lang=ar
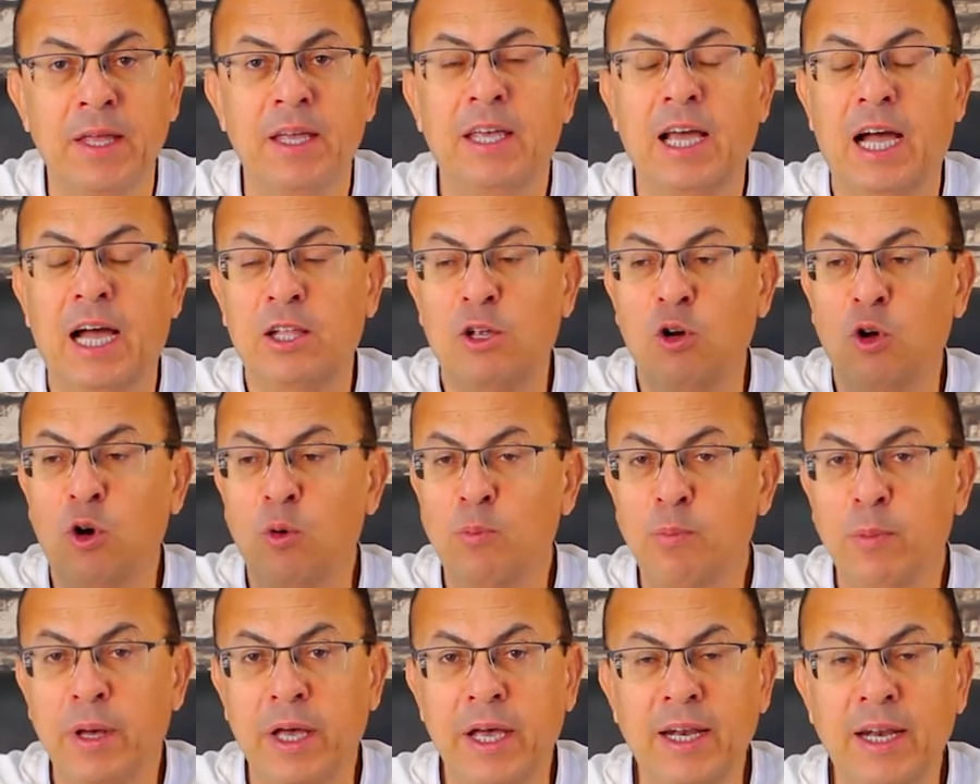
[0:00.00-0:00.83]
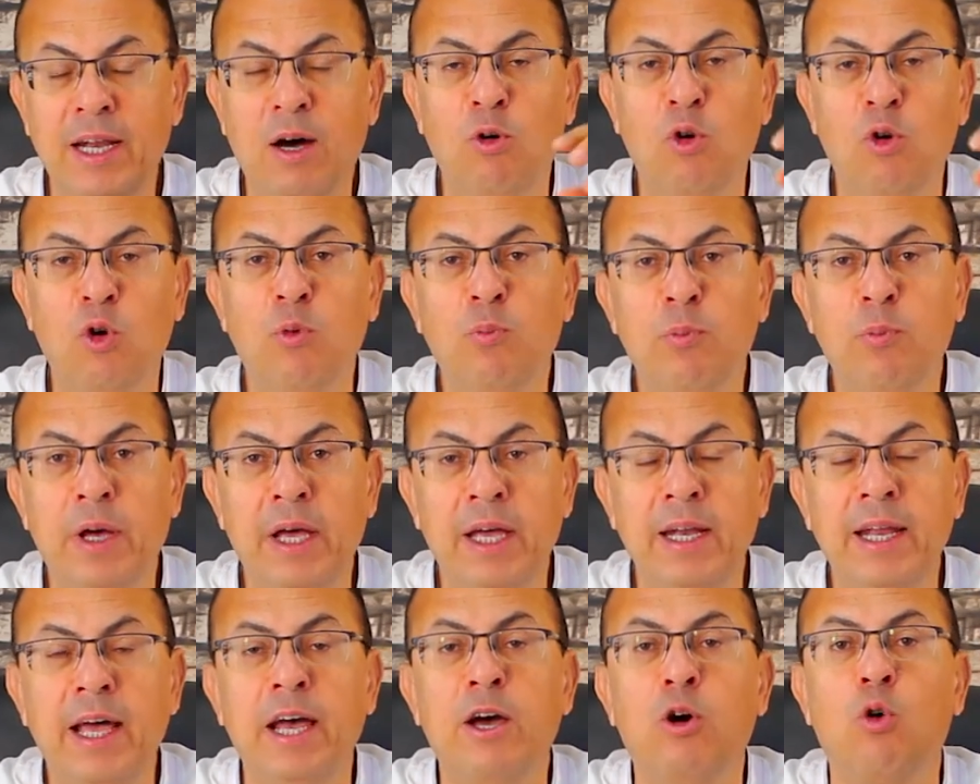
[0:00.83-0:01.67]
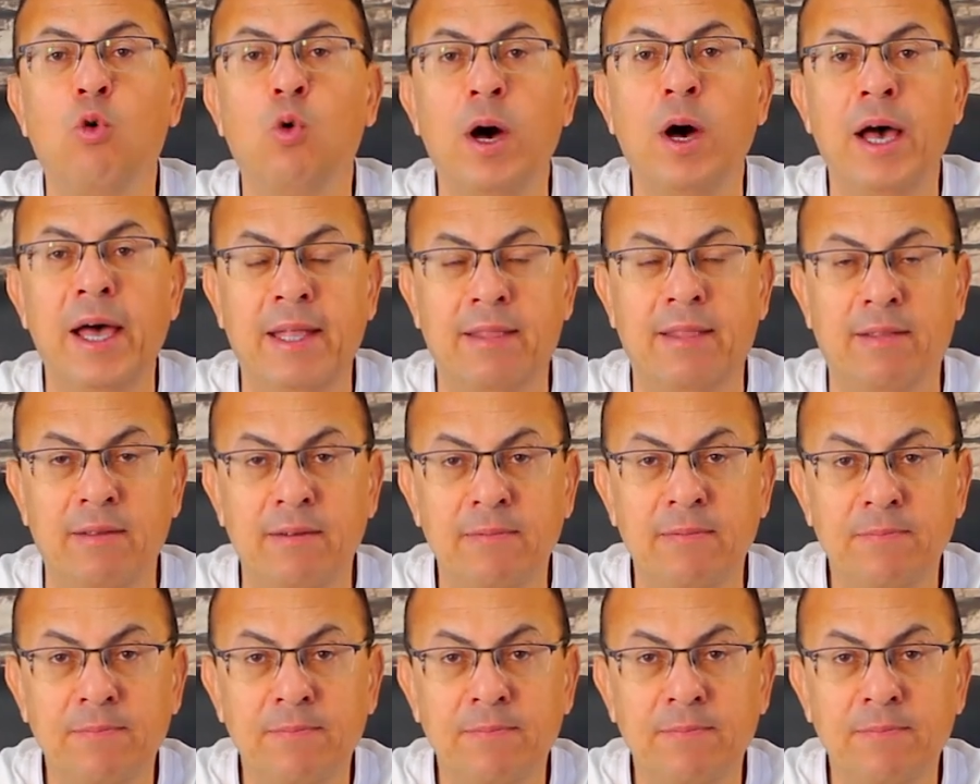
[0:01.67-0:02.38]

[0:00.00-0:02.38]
يعني الام هنا والام هنا اخوات